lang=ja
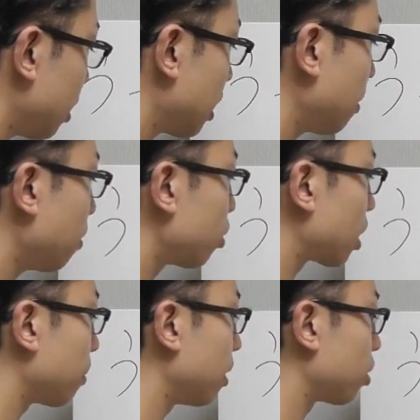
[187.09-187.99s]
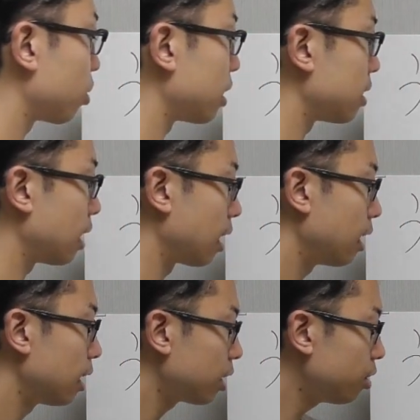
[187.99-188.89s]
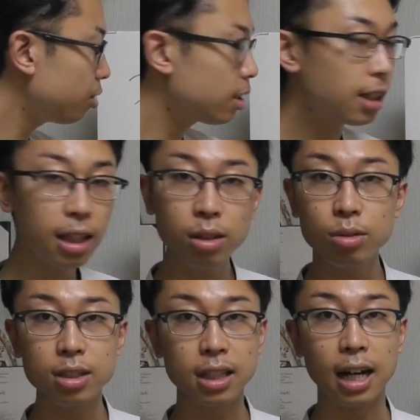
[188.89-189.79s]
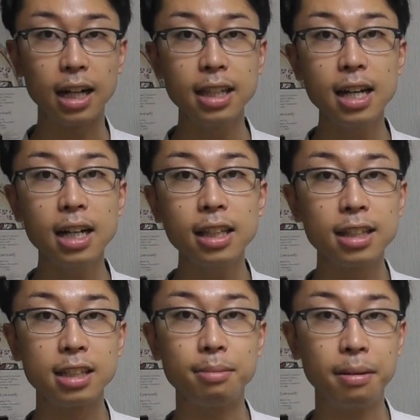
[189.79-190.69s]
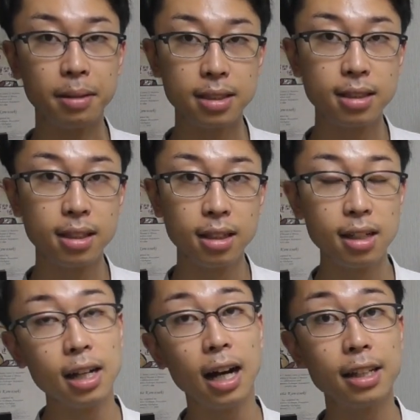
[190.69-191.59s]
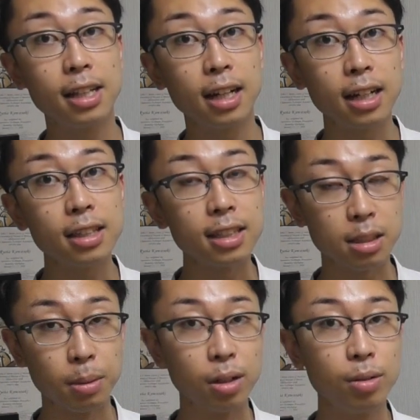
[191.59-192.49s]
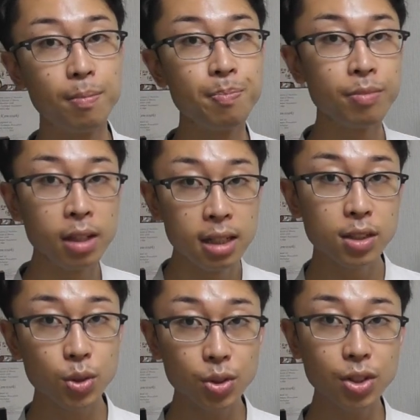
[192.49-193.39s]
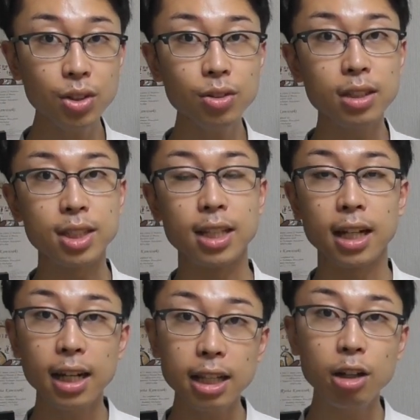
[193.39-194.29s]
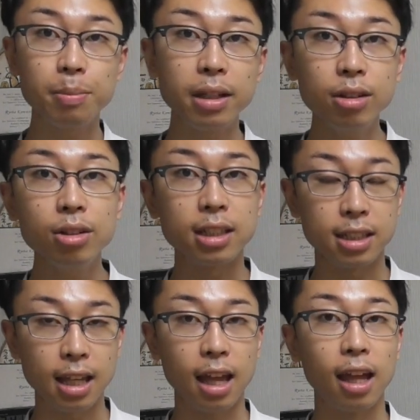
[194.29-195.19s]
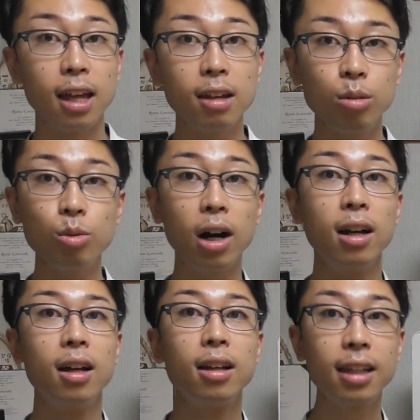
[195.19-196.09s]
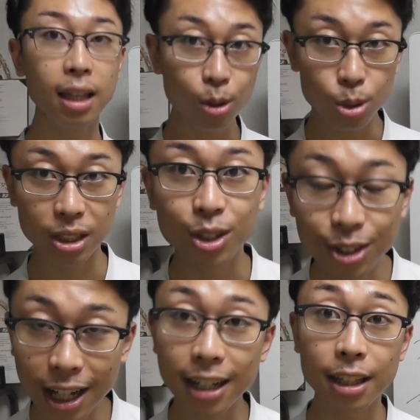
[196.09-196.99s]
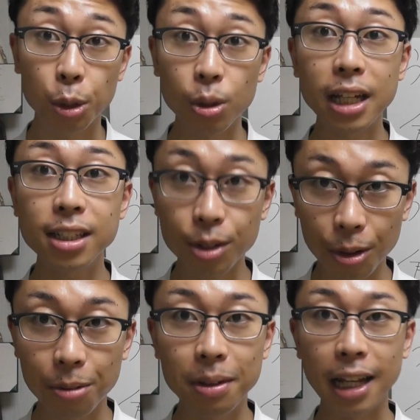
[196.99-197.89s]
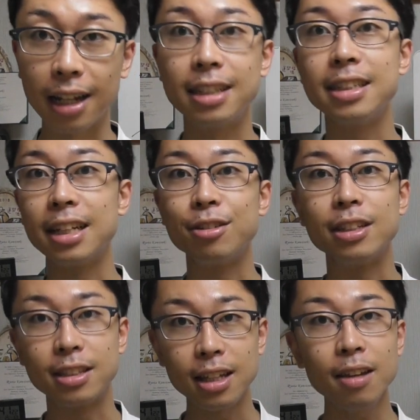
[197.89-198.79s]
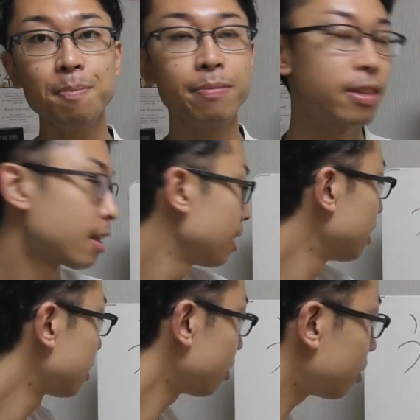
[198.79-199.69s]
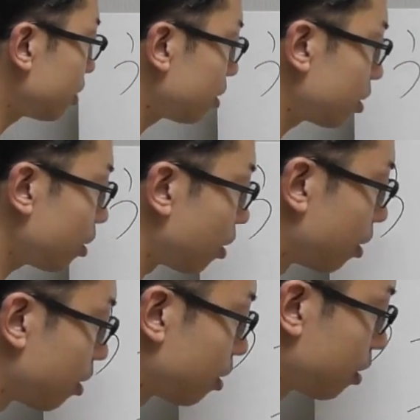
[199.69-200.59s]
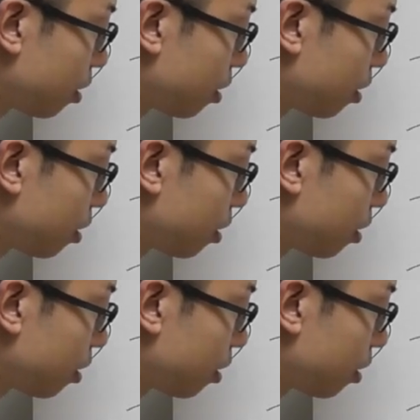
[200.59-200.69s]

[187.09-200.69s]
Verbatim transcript: で、食べ物を食べるとですね、急に血糖値が跳ね上がってしまいます。跳ね上がってしまう。そうするとですね、体はびっくりして、わ血糖値急に上がったどうなんしようみたいな感じになるんですねそうすると